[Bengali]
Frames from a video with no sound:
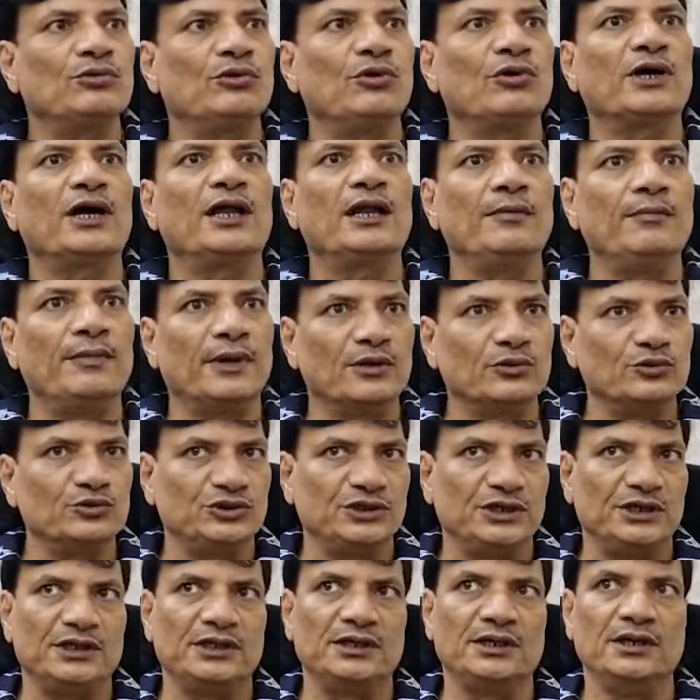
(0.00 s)
লোকাল
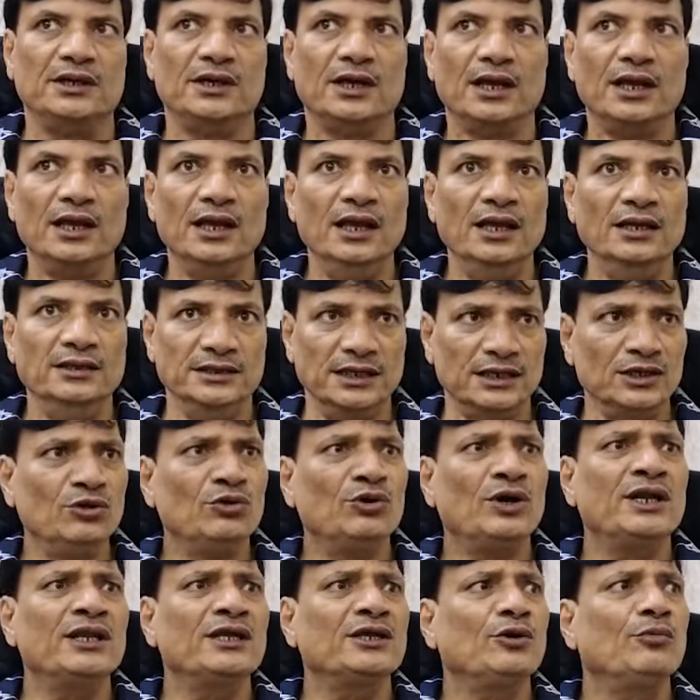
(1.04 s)
মানুষের যদি
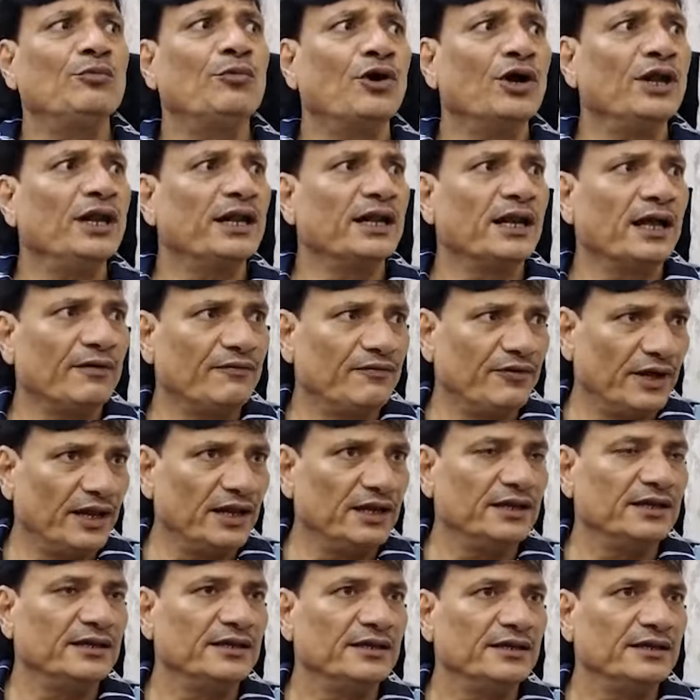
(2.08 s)
ওখানে কেউ ময়লা না ফেলে